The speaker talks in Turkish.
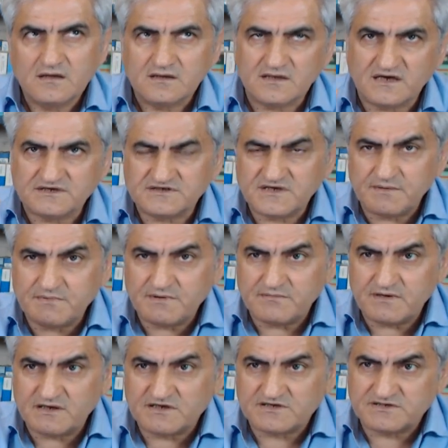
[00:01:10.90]

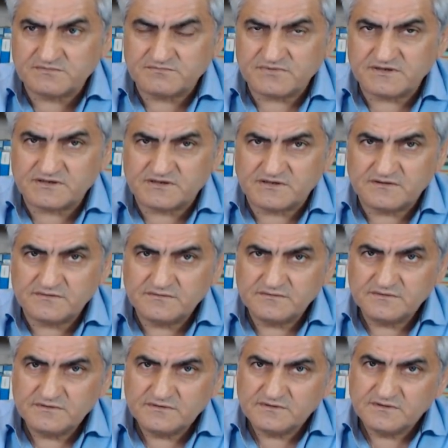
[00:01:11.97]
Yaşayabilmek için bitki
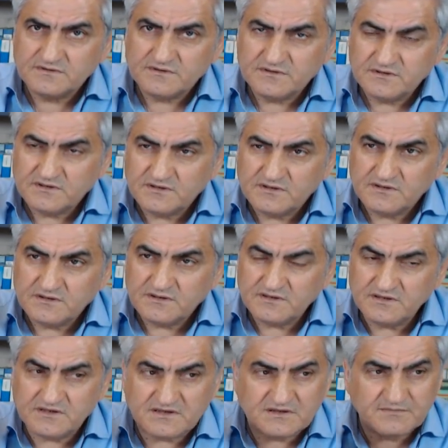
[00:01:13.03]

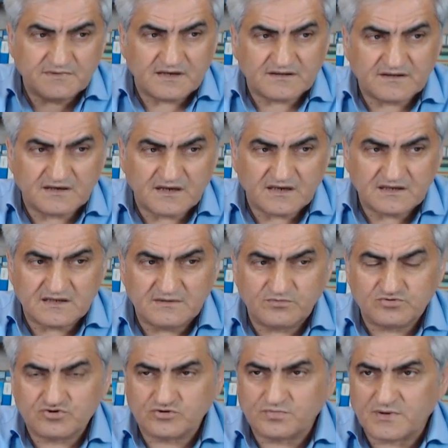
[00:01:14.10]
2 metre,
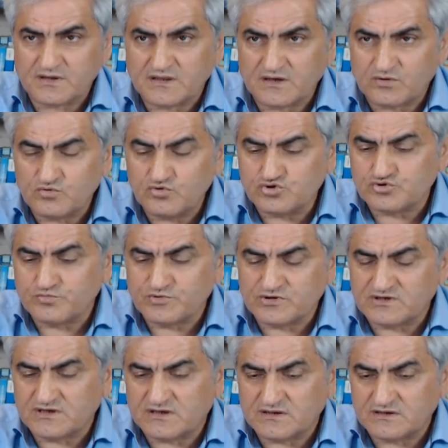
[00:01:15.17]
2,5 metre, 3
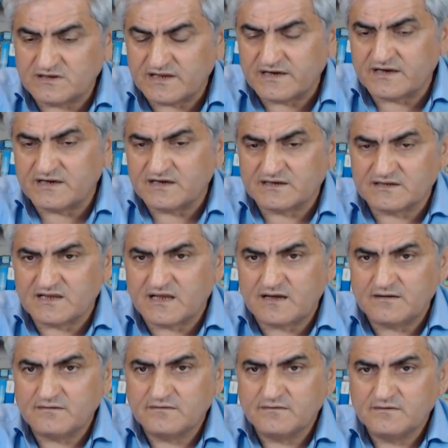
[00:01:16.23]
metre
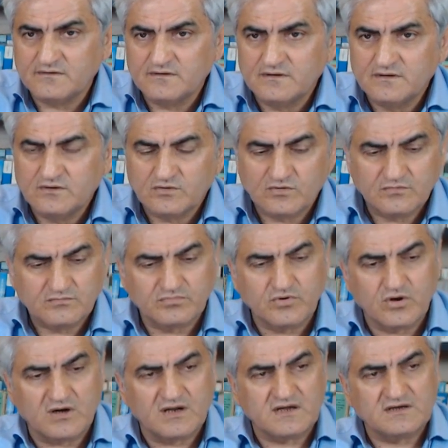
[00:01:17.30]
derinlikte
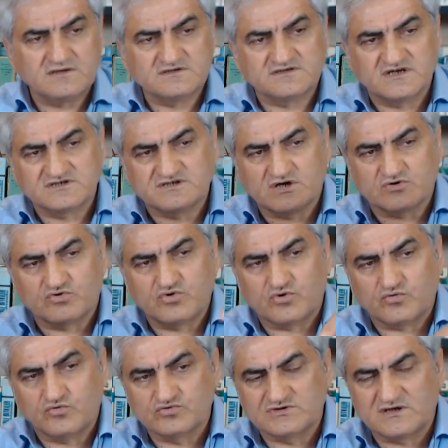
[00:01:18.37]
böyle saçak kök
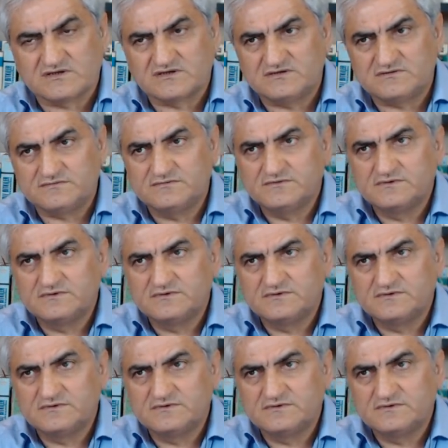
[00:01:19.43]
uzatır.